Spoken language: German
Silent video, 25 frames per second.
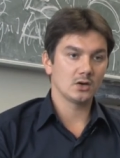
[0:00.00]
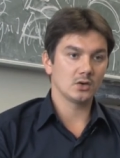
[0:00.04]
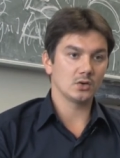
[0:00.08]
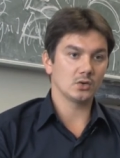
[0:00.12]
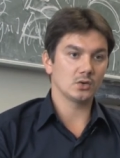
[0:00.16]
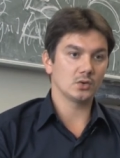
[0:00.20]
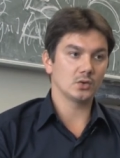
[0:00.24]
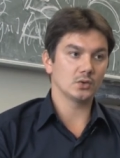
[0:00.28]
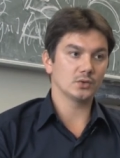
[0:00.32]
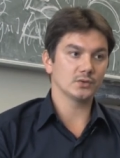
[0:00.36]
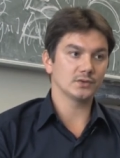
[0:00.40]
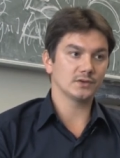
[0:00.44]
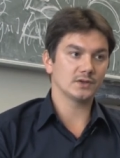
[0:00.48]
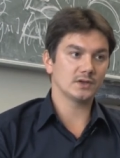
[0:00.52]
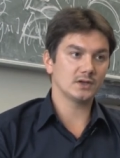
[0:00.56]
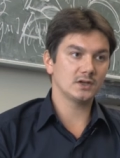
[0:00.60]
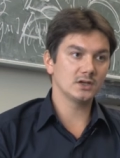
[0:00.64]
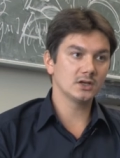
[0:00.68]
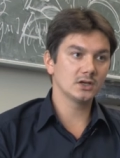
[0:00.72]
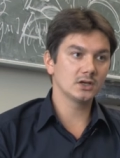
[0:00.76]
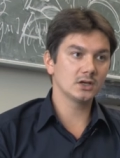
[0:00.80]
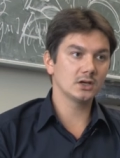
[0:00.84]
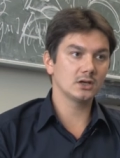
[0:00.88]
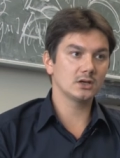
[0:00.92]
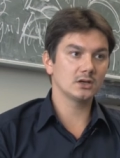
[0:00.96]
Und
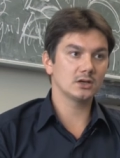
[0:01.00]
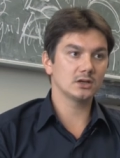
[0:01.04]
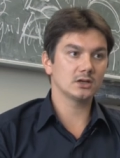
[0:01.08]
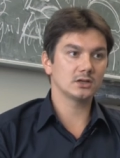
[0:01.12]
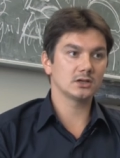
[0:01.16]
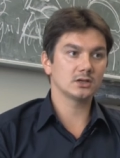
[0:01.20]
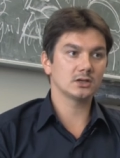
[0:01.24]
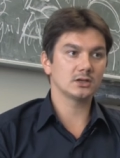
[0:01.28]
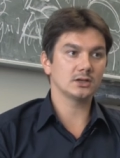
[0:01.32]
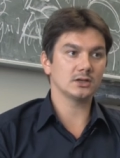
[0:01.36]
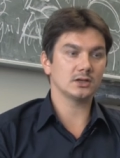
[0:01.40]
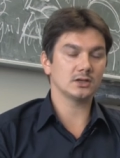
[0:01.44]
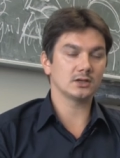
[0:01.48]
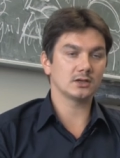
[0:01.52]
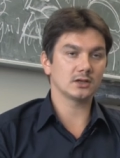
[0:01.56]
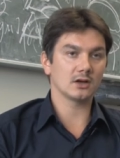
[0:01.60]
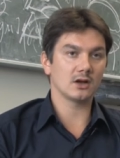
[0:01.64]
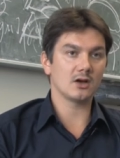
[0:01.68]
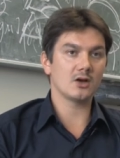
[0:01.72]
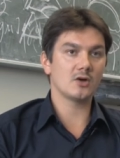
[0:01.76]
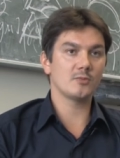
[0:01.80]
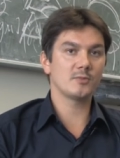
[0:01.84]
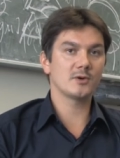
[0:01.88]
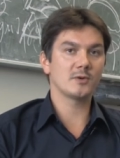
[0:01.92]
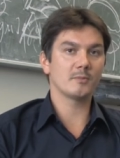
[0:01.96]
hier, äh, ich
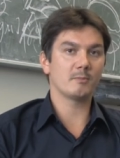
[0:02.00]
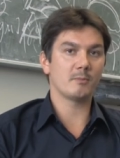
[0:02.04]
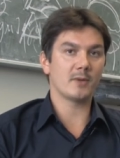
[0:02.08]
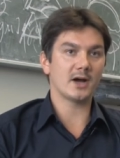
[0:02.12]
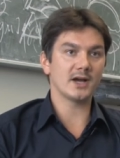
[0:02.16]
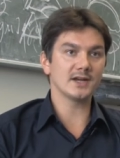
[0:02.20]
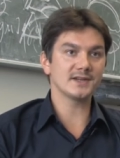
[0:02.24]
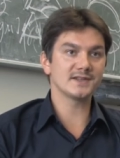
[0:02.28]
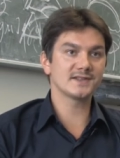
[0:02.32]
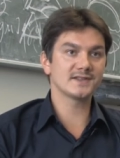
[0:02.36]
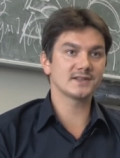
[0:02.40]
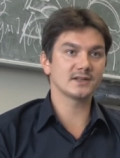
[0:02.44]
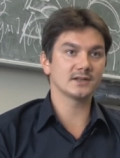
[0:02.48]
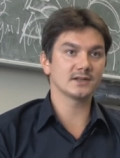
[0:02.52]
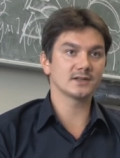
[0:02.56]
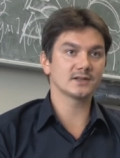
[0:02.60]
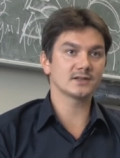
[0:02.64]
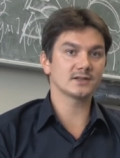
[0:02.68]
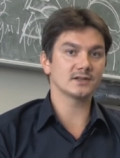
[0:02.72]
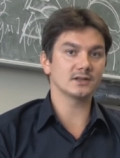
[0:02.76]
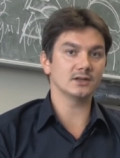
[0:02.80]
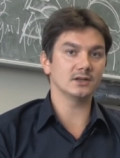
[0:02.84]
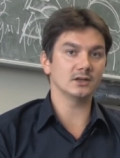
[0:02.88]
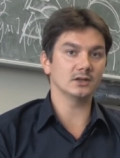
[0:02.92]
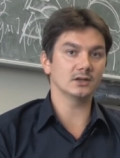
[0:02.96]
glaube,
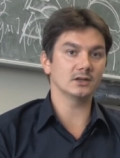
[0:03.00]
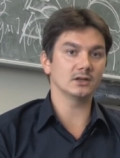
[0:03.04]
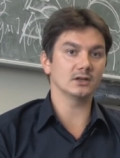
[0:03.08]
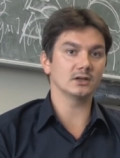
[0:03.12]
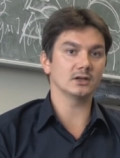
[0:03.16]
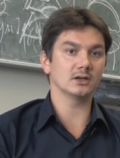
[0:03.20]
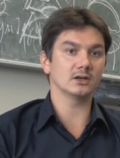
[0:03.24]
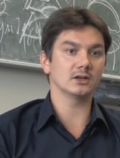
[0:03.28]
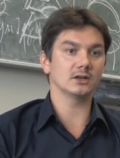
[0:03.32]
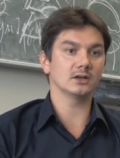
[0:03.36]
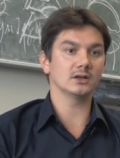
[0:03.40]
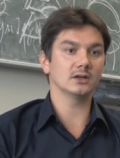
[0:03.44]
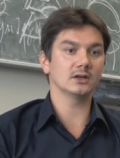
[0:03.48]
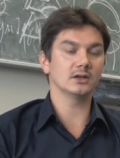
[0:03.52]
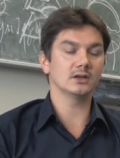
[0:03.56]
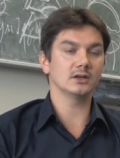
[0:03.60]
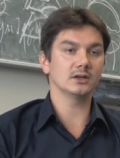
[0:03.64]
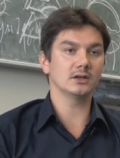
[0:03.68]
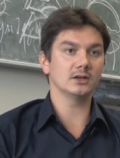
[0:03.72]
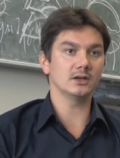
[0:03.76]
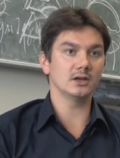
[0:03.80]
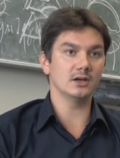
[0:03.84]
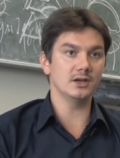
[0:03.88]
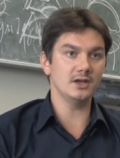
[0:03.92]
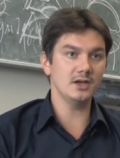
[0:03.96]
meistens in äh,
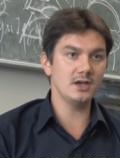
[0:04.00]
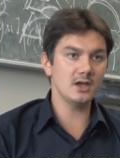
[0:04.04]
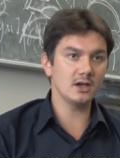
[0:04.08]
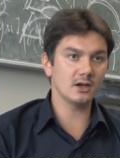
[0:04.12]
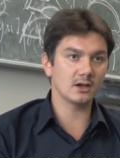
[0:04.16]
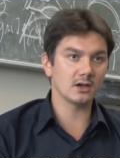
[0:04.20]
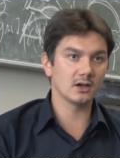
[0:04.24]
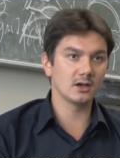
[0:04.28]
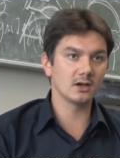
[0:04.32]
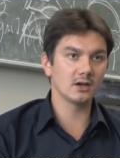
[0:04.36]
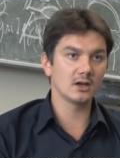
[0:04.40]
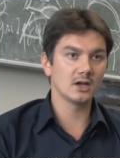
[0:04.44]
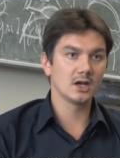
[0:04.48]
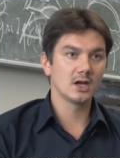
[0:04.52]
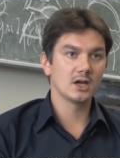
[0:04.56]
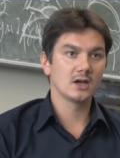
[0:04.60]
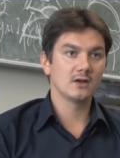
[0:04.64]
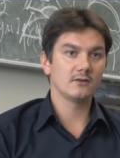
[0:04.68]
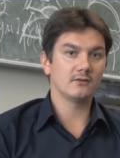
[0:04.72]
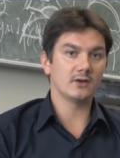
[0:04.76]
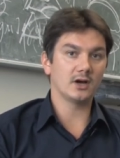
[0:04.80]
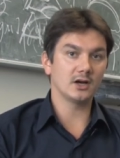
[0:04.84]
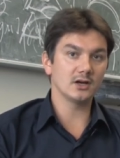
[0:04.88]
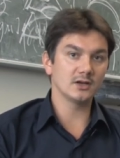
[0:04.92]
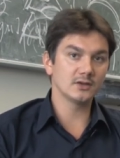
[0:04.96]
Lehre
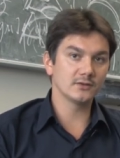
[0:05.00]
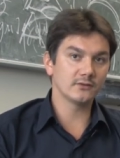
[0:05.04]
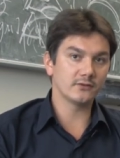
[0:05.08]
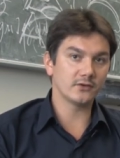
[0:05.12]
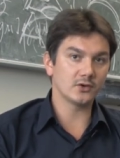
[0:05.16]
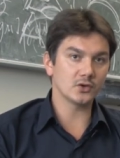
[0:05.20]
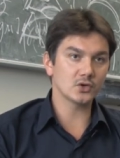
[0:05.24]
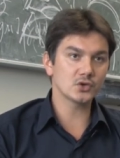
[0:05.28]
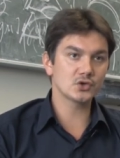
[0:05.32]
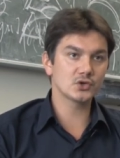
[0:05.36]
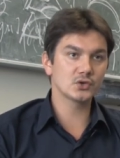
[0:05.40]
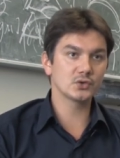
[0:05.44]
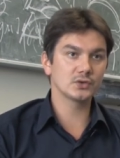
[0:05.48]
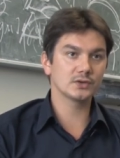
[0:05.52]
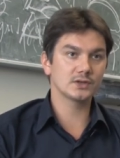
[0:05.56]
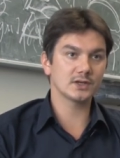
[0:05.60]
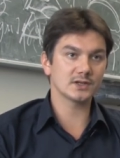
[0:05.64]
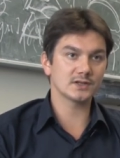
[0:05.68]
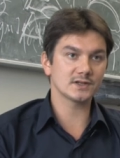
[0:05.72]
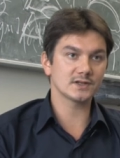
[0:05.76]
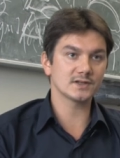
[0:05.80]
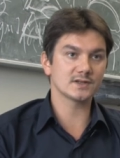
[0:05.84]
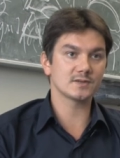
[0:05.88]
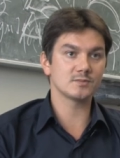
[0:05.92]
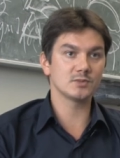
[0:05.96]
weil in Forschung,
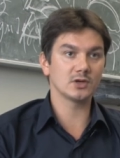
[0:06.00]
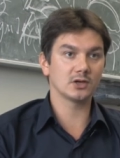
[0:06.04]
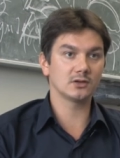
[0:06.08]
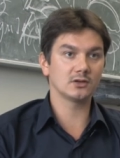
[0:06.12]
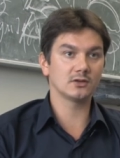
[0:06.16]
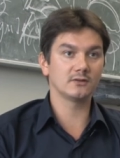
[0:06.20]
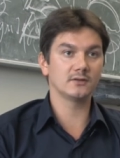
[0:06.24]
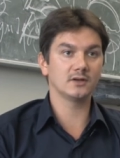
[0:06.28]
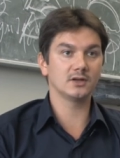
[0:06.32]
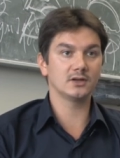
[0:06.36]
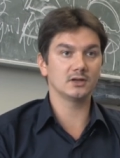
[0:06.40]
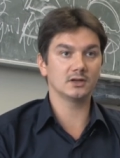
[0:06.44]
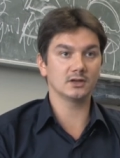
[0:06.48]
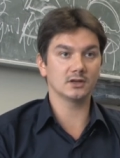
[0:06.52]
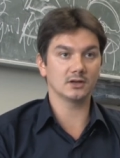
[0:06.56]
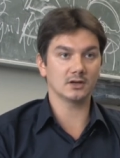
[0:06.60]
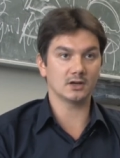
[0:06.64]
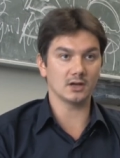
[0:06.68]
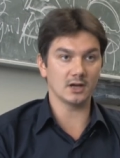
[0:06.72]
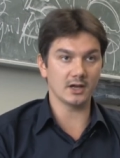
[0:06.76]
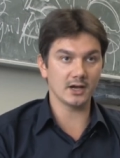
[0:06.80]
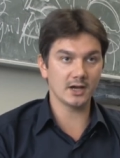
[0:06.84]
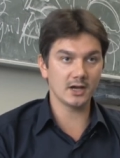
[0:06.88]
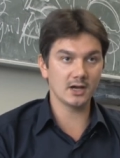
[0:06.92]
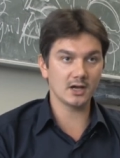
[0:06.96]
das ist mehr oder weniger
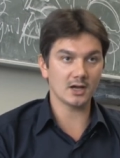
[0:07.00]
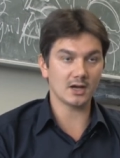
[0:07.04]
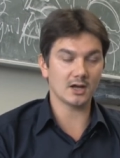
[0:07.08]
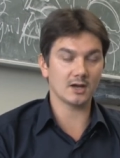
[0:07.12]
gleich,